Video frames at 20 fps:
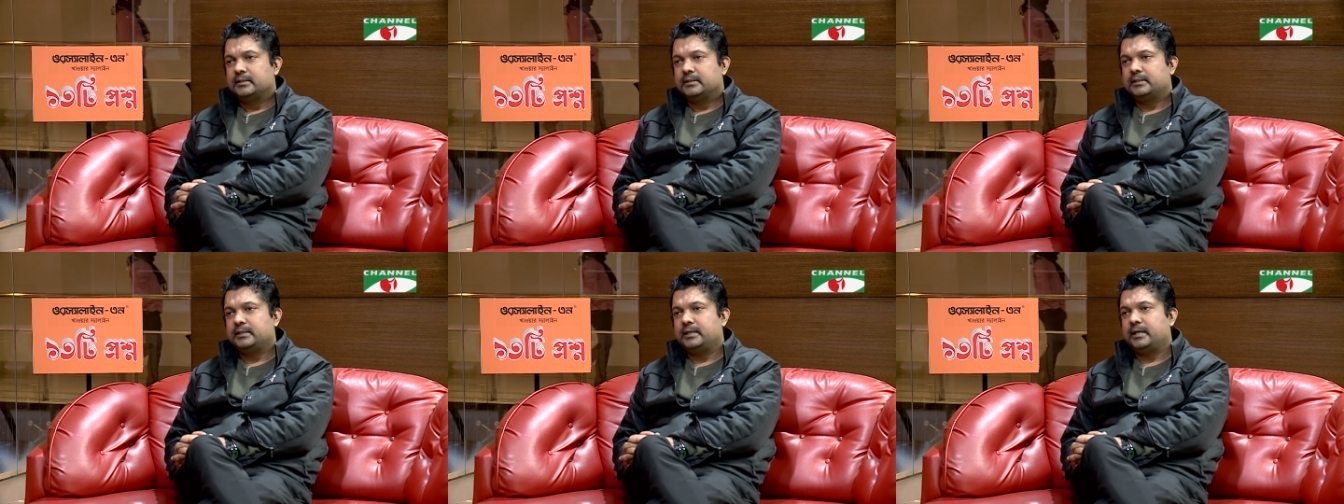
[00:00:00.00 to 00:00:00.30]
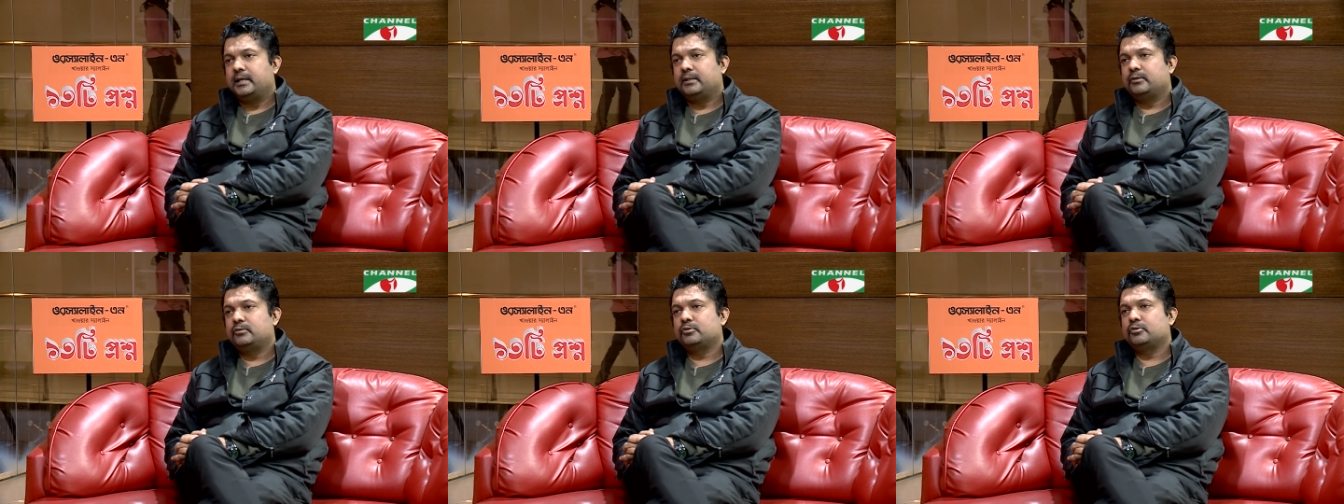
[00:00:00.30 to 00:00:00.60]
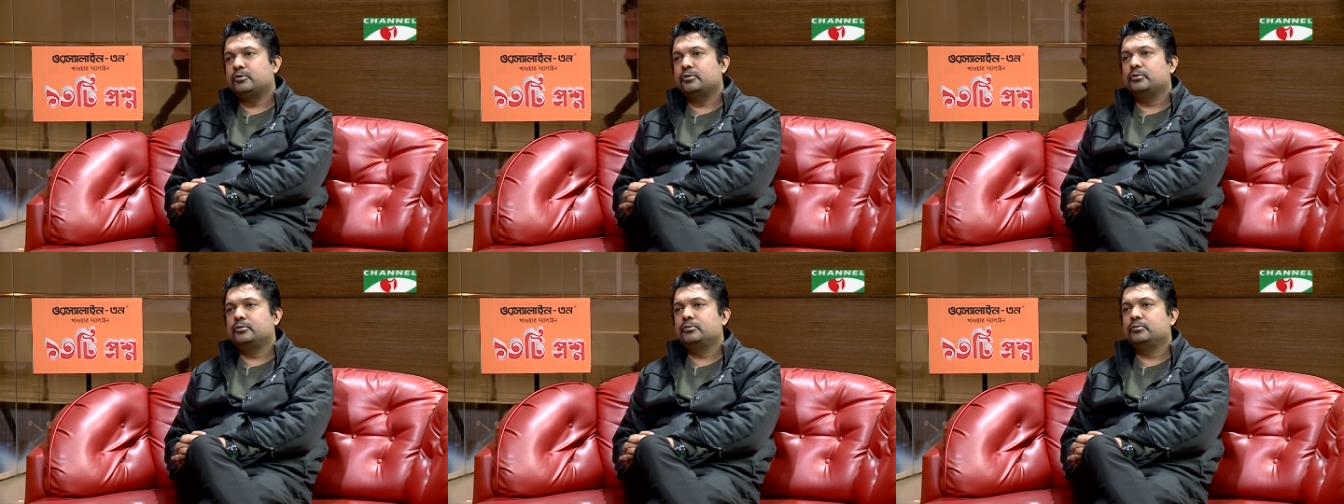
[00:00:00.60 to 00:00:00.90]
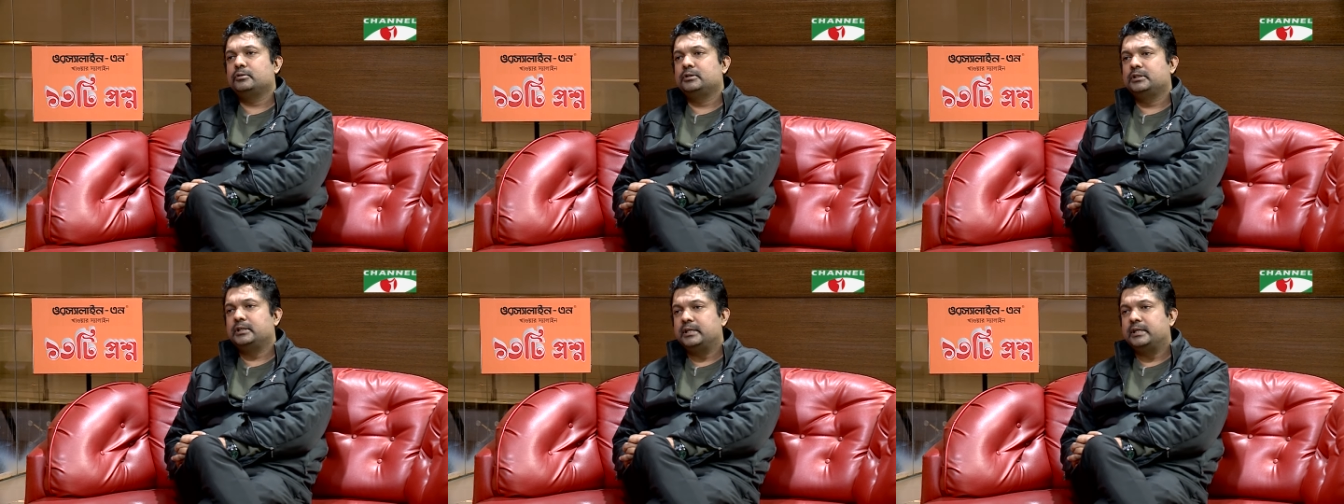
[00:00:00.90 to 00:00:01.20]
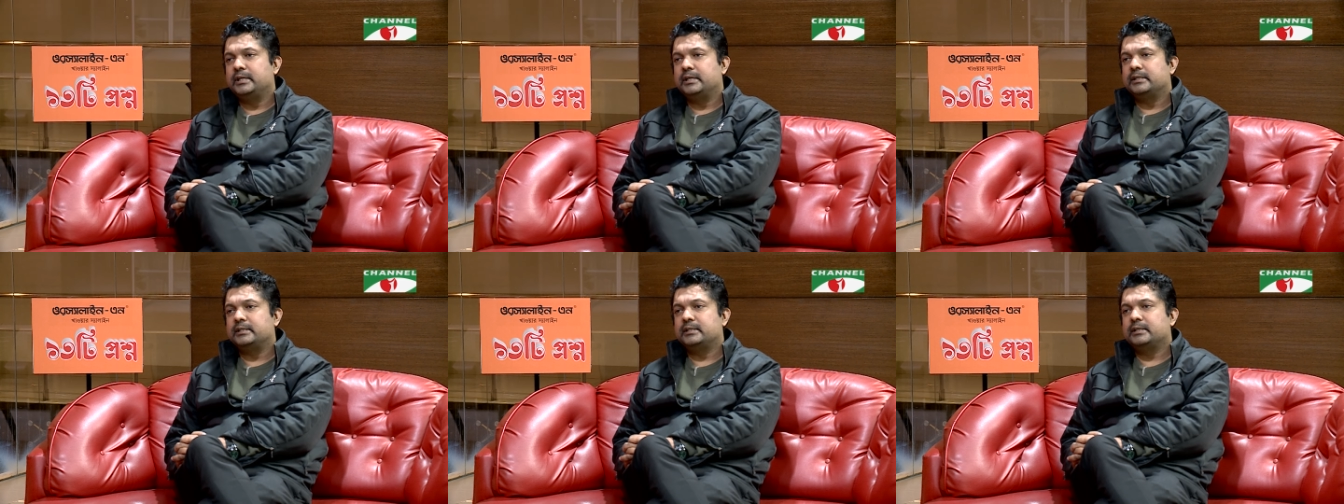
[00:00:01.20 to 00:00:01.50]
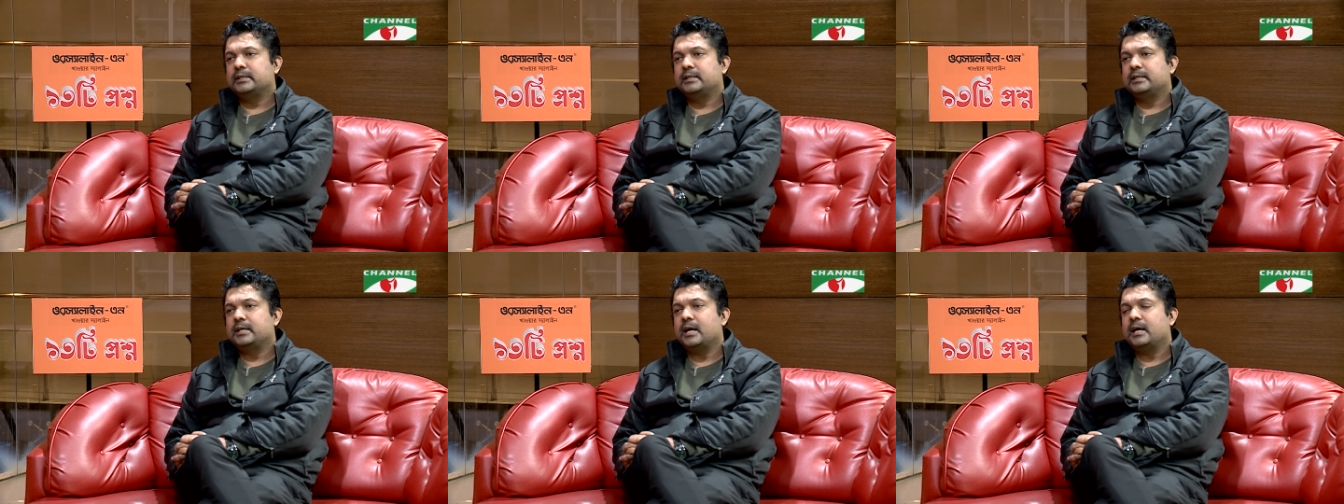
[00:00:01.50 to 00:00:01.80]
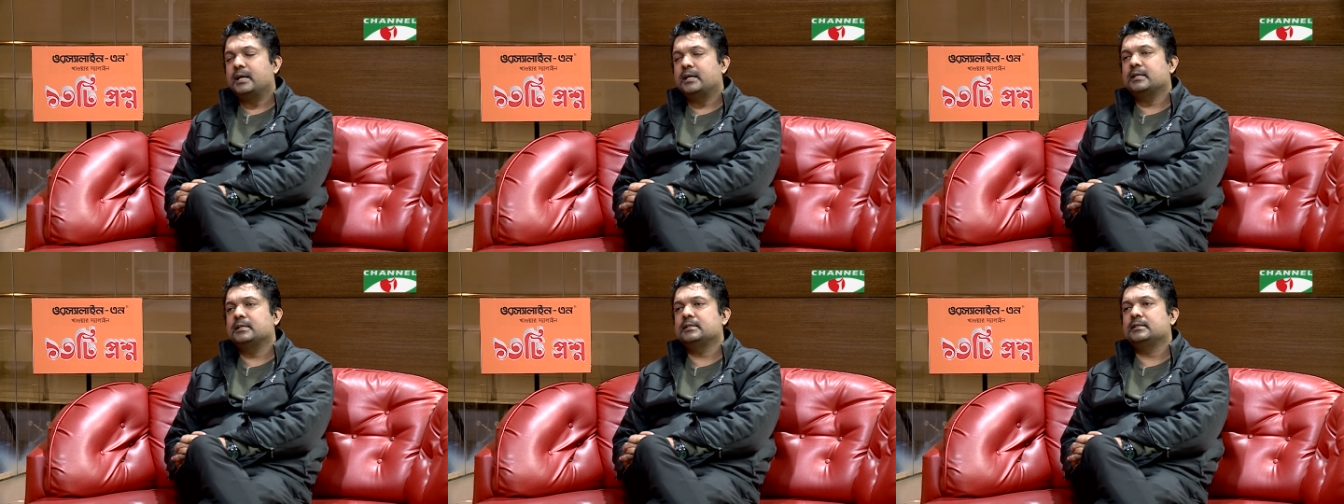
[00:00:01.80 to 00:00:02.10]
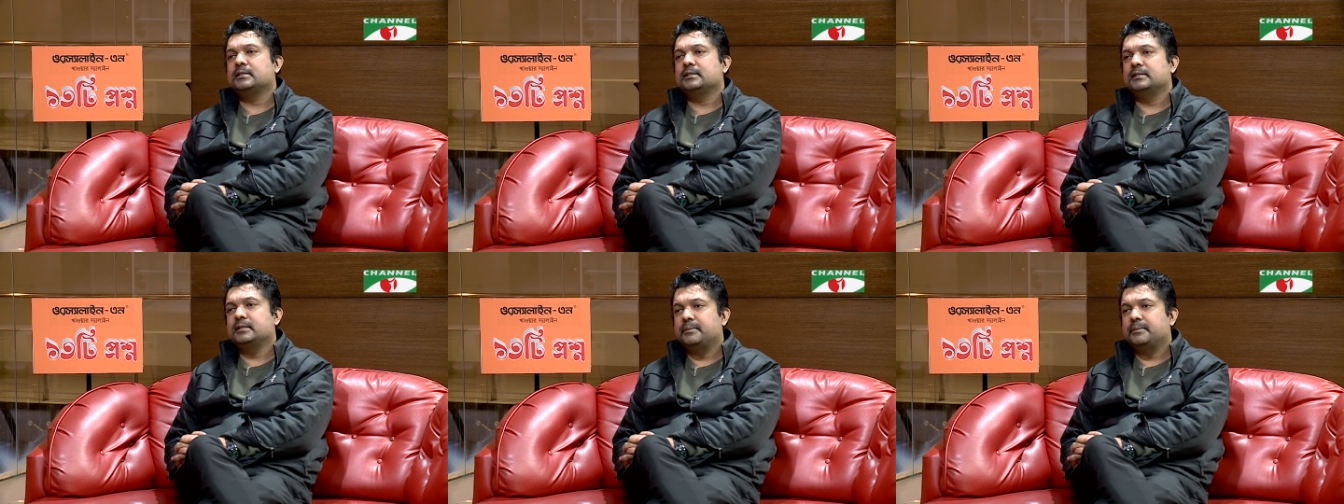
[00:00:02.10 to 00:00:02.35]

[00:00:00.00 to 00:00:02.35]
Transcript: সে এত শর্ত জেনে সে কার কাছে